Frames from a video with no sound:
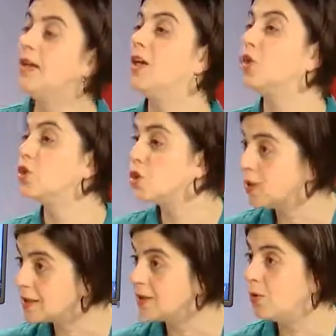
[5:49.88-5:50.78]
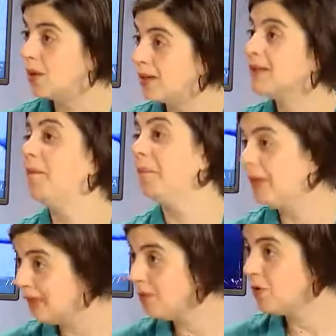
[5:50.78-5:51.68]
el control del celular
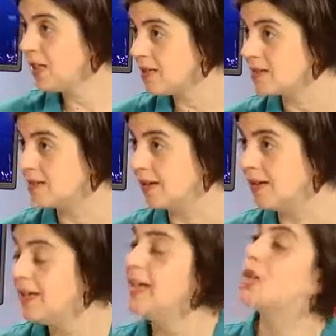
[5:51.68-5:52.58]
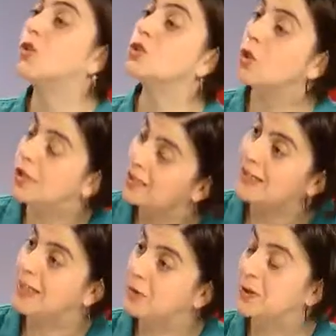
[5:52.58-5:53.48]
también es violencia, el control del
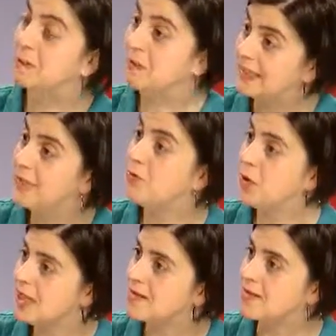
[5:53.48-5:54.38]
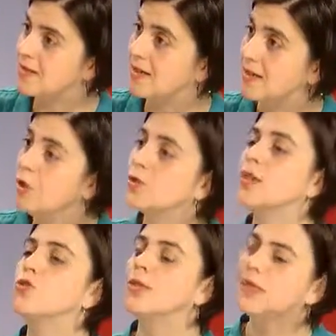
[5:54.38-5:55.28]
dinero también es violencia. O
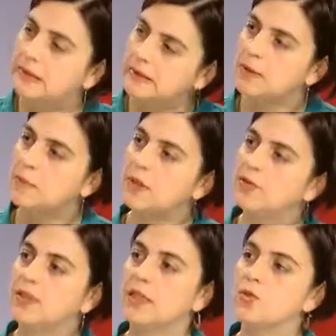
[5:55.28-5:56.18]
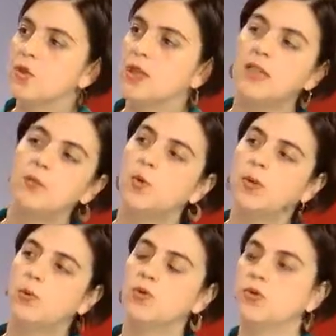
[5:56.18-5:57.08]
sea, son distintas manifestaciones que
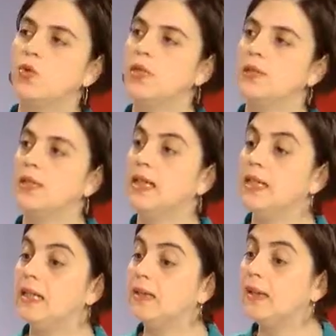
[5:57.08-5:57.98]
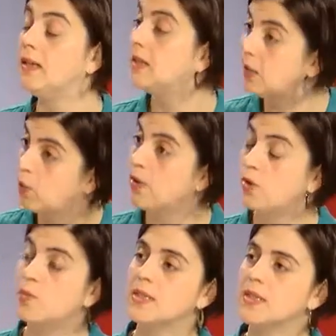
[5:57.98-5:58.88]
podemos nosotros estar alerta y que es bueno
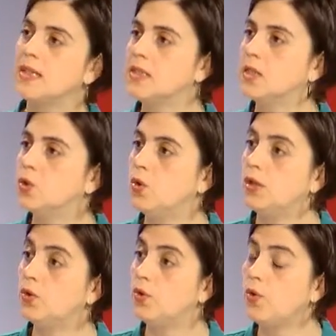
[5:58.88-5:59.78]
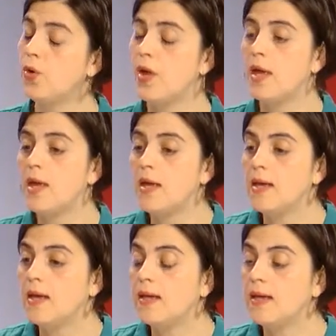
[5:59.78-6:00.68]
conversar entre todos y todos
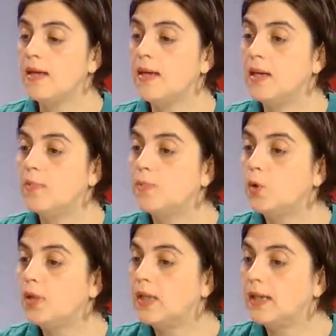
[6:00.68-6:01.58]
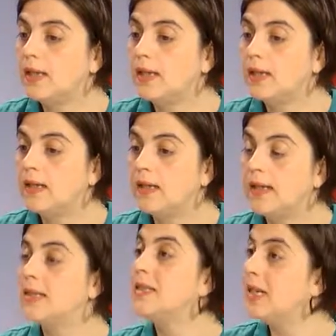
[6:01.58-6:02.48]
eh, porque
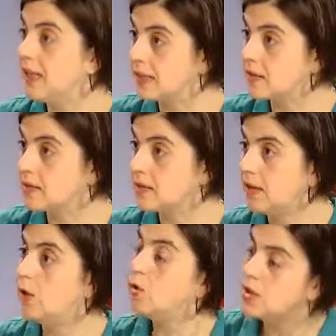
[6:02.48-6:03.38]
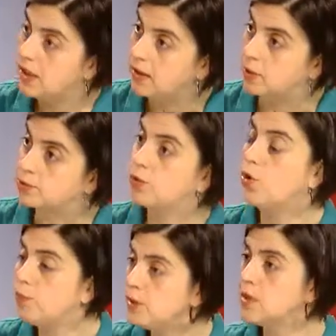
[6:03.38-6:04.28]
las chilenas, y los chilenos,
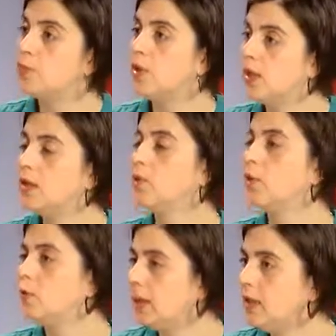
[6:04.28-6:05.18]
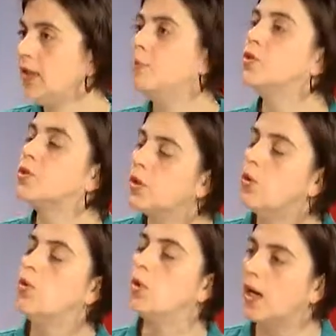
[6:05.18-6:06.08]
hombres y mujeres de nuestro país, hemos sido
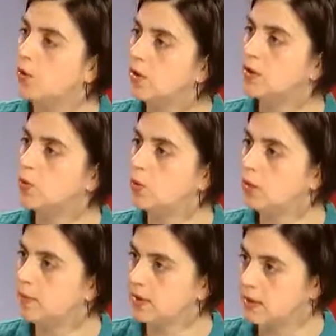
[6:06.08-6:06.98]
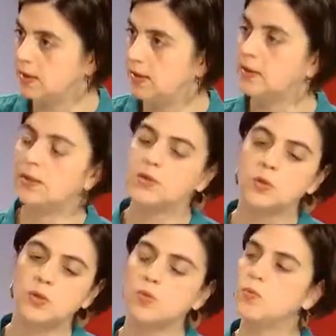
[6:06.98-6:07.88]
educados en esta cultura machista. Este
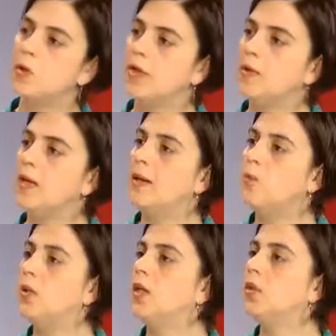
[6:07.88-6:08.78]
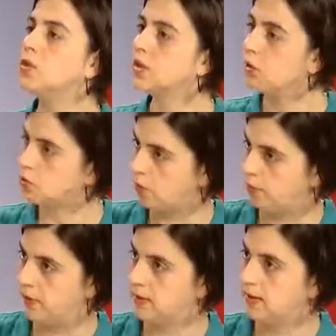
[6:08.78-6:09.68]
no es un problema de las mujeres contra los hombres. Es de